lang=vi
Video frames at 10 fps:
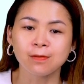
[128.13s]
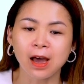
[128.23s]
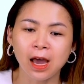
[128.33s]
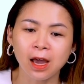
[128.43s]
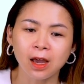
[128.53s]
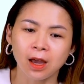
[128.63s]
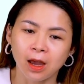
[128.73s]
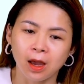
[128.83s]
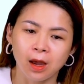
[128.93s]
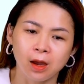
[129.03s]
Và
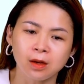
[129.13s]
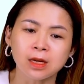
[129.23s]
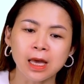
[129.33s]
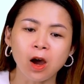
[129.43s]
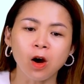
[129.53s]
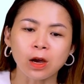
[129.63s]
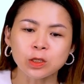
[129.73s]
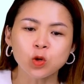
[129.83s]
người ta hỏi